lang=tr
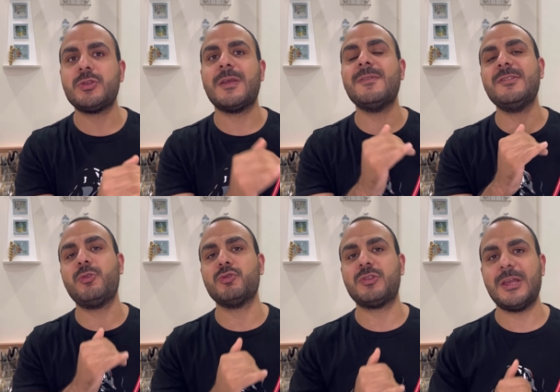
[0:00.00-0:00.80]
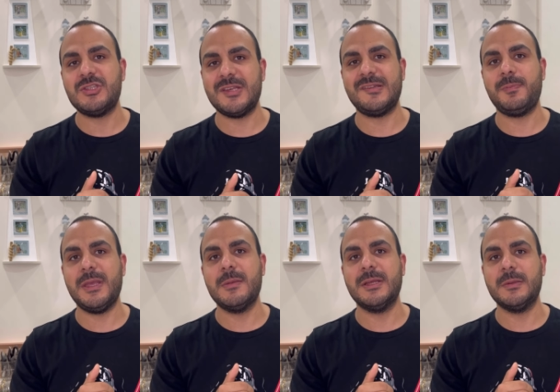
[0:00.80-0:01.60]
Davinson Sanchez
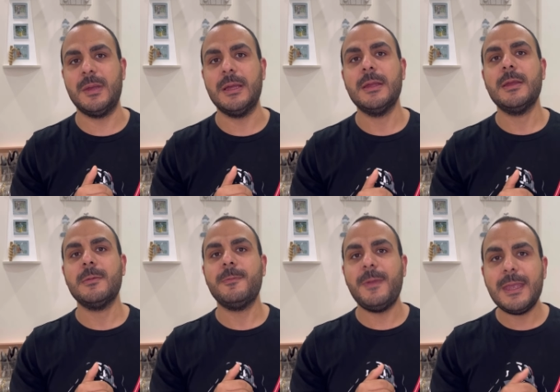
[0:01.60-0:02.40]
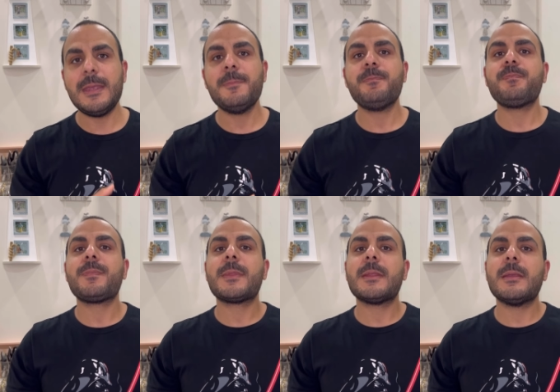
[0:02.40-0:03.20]
benim adıma. Ve
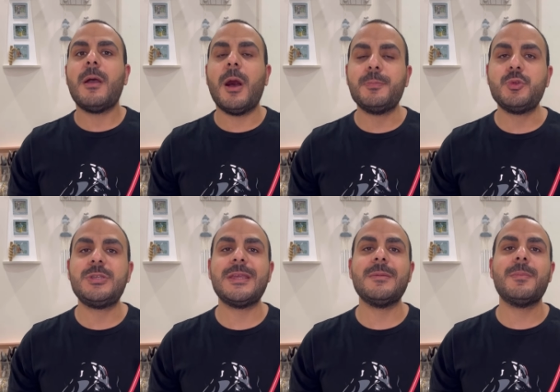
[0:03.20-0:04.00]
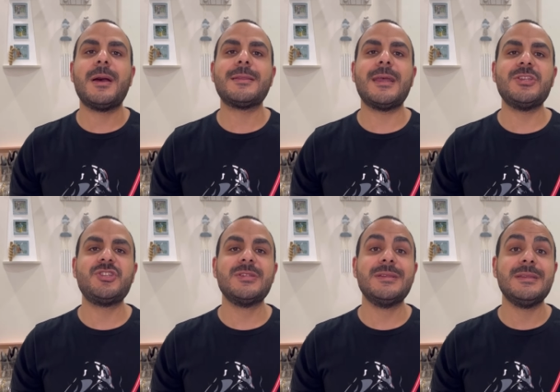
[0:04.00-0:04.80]
Abdükerim
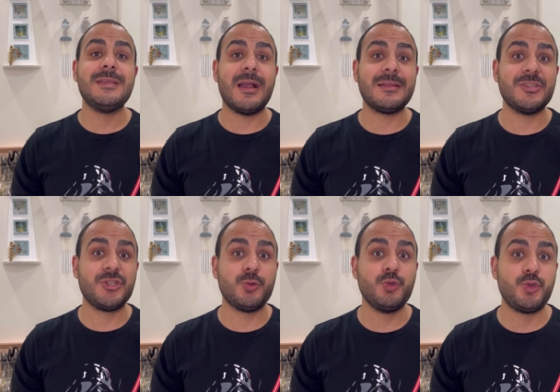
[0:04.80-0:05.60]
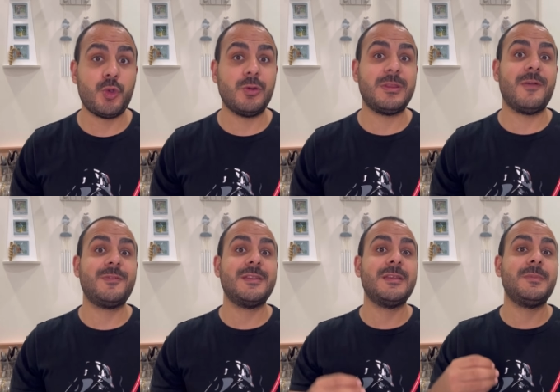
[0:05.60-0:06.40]
Bardakçı'nın yaklaşık 3-4
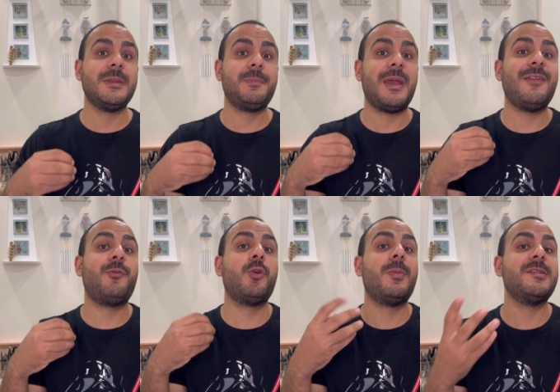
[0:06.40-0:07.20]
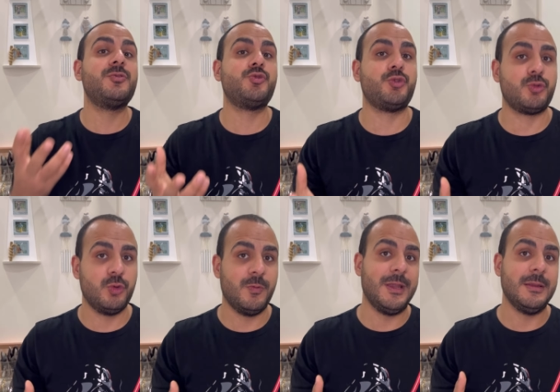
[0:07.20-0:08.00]
haftadır bir performans
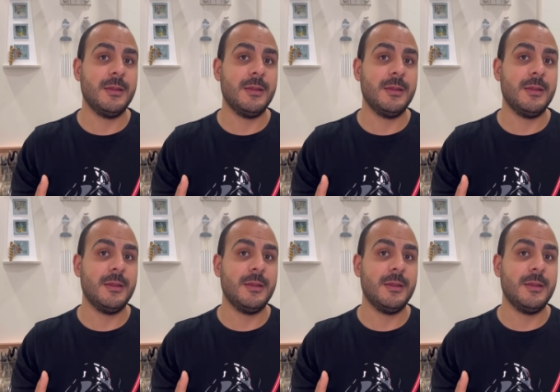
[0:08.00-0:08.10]
düşüklüğü var.